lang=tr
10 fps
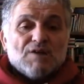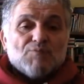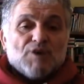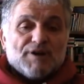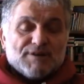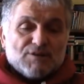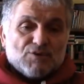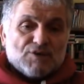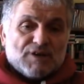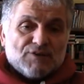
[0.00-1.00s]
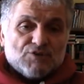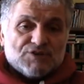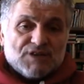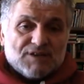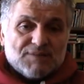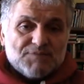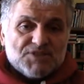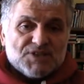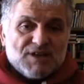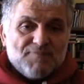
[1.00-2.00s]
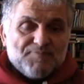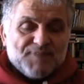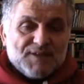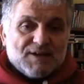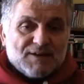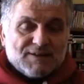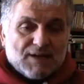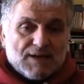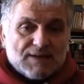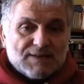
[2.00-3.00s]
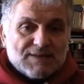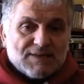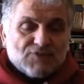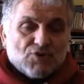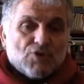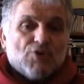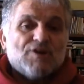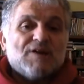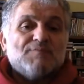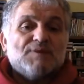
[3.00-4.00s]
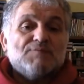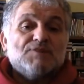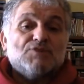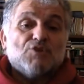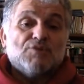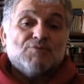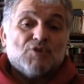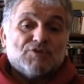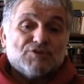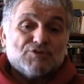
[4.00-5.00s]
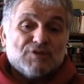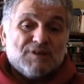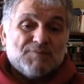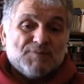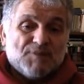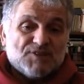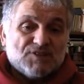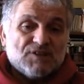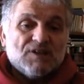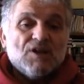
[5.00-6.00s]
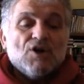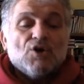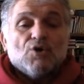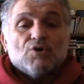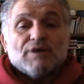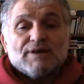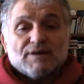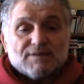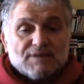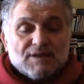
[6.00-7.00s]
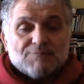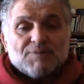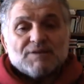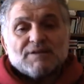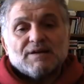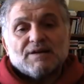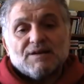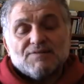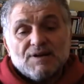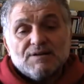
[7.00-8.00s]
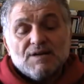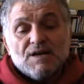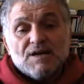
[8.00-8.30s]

Bu arada Ukrayna uçağı demişken İran tarihinde çok önemli bir dönüm noktası olan bir başka olayı hatırlatmakta yarar var.